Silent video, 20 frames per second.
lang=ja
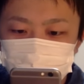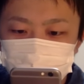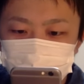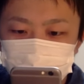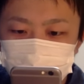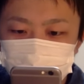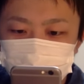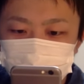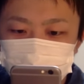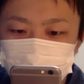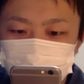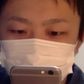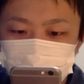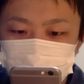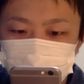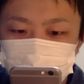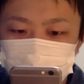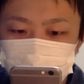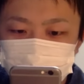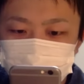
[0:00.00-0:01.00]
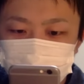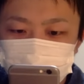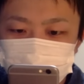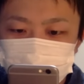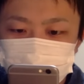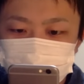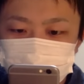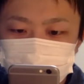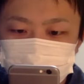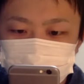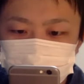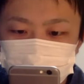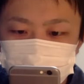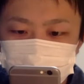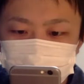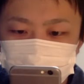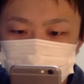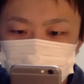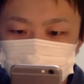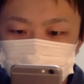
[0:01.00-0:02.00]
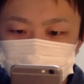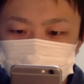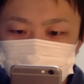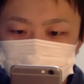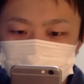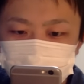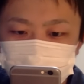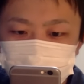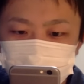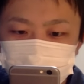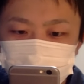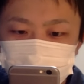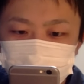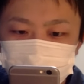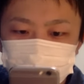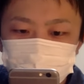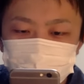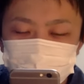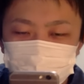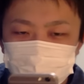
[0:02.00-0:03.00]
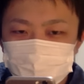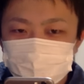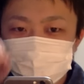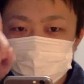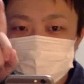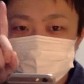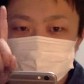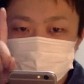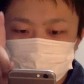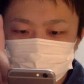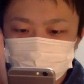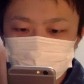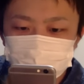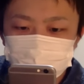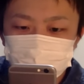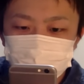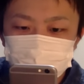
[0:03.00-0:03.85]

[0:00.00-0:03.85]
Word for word: 終わった、終わった。一旦。はい、次。あと1対1。